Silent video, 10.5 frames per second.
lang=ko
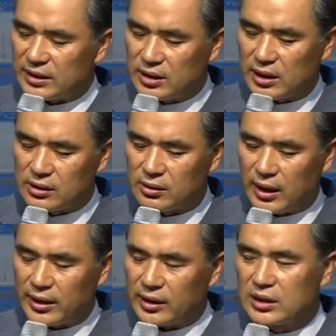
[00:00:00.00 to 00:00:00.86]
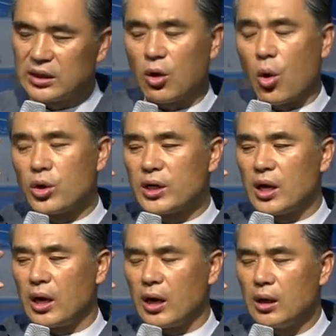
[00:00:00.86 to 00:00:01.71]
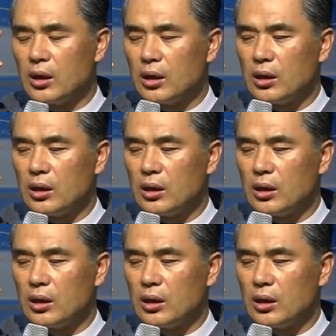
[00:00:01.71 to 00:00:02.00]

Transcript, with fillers: 않다라는 걸 알아. 그러니까 거기에